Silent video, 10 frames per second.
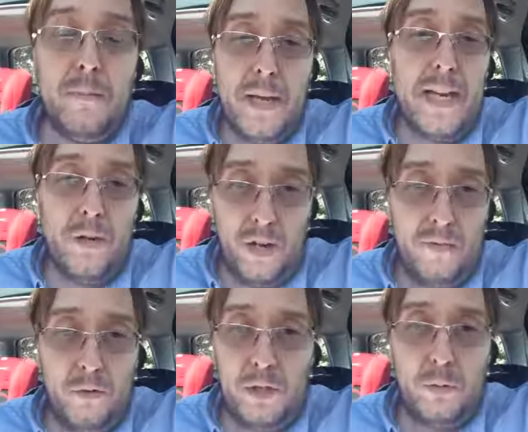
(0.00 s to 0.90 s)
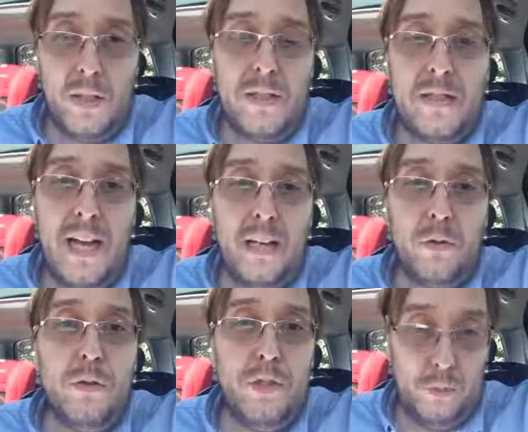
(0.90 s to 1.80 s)
Bene, ora l'avvocatura di
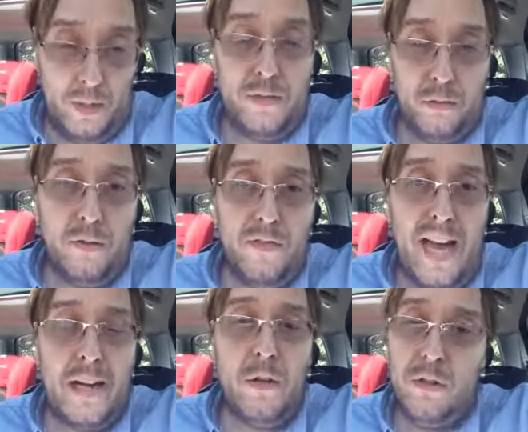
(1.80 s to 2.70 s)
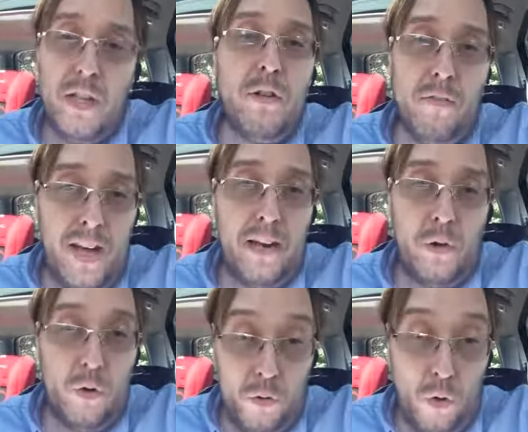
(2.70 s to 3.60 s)
Stato di questo governo, del
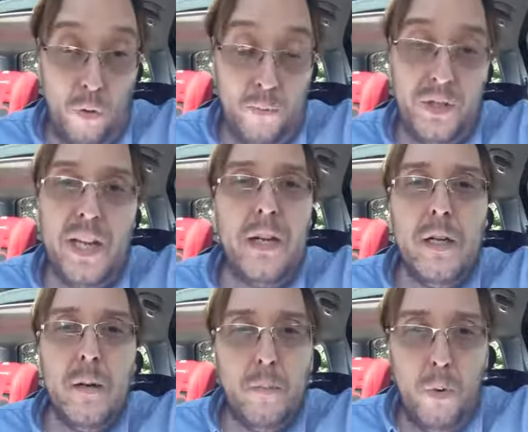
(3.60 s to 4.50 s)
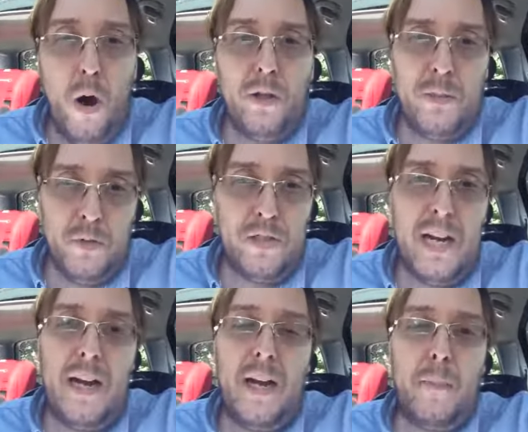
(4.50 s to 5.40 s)
governo Conte, può
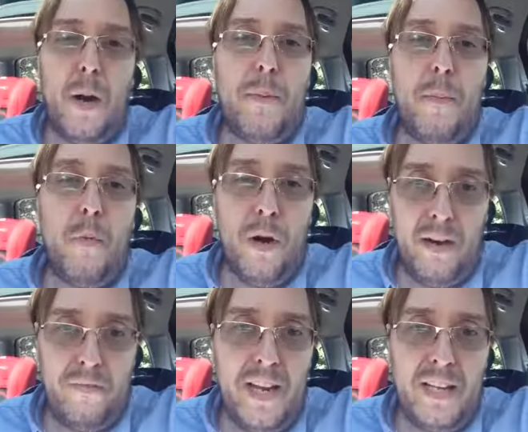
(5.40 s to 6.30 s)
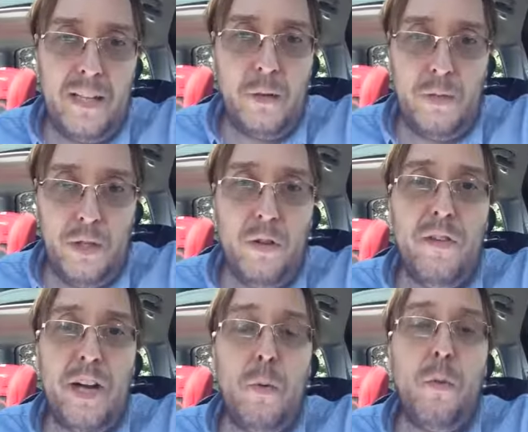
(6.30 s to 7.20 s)
dimostrare la propria buona fede, quindi il
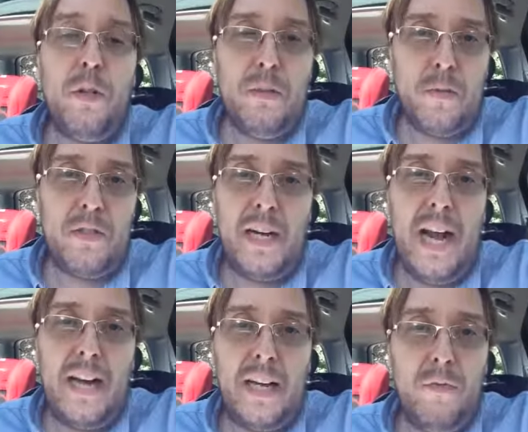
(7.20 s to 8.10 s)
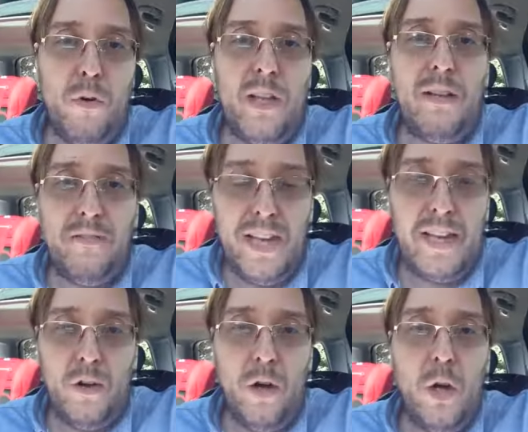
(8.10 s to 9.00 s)
governo può dimostrare che vuole
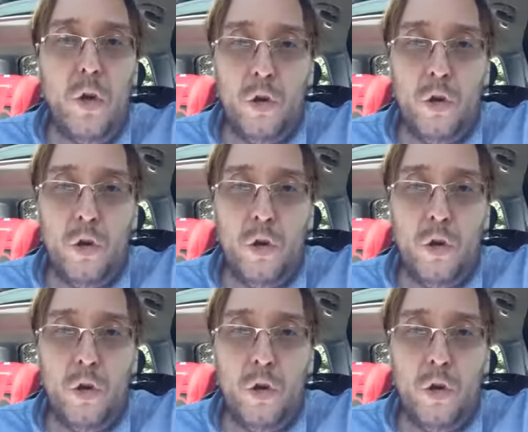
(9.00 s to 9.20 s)
davvero,